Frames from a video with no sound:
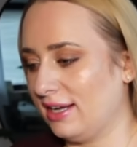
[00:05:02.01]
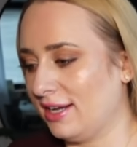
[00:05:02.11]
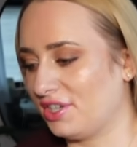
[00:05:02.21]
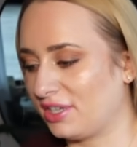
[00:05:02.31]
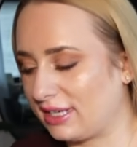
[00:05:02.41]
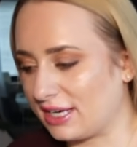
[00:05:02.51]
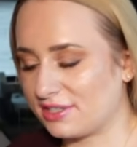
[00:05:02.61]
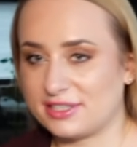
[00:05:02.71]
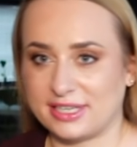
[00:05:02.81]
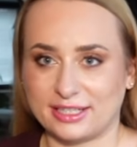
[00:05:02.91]
Że
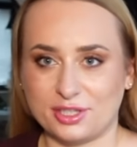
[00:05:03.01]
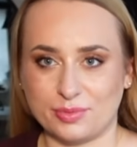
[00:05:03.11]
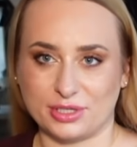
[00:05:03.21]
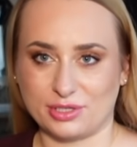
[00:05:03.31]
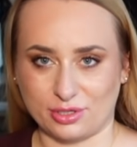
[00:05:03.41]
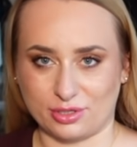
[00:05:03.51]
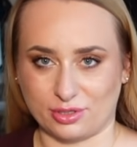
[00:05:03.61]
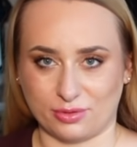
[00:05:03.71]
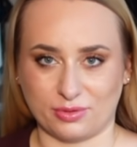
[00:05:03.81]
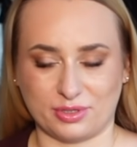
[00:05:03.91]
każdy chce jak najszybciej zdjąć
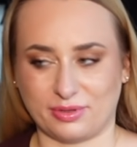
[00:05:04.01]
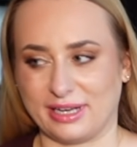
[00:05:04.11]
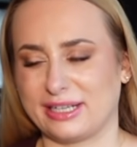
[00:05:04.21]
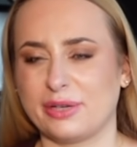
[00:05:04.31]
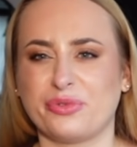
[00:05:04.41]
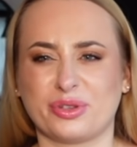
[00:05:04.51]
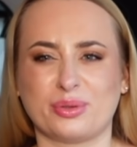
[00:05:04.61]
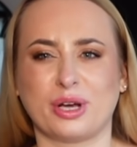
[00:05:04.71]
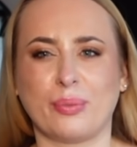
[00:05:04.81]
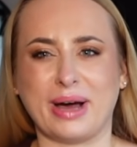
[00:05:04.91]
tą sukienkę. Nie mówię
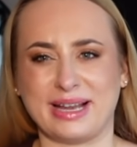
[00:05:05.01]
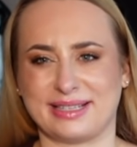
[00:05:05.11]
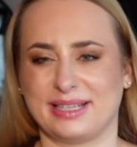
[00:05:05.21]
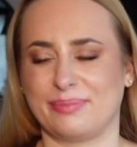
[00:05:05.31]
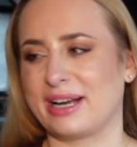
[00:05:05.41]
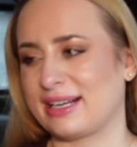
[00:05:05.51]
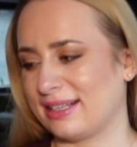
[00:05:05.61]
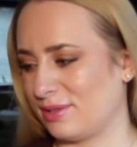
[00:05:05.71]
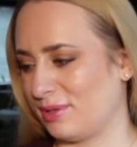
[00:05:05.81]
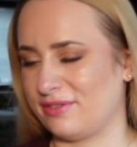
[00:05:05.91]
tutaj o parce. Parka
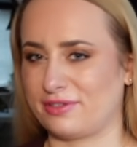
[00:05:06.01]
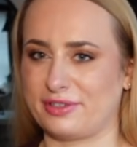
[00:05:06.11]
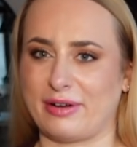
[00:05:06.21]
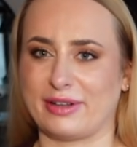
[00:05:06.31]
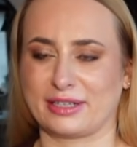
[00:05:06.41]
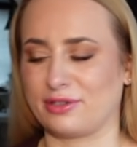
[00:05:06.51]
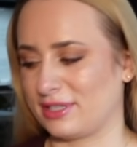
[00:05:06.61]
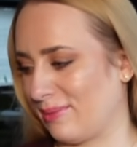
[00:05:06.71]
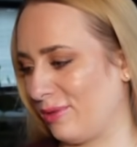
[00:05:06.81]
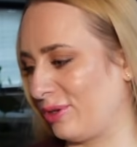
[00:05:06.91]
też będzie wyglądała tak
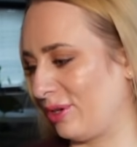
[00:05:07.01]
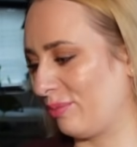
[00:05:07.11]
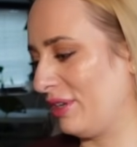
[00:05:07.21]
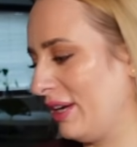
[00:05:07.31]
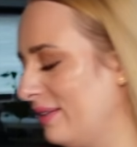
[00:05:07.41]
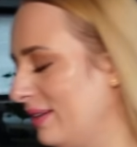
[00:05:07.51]
samo okropnie.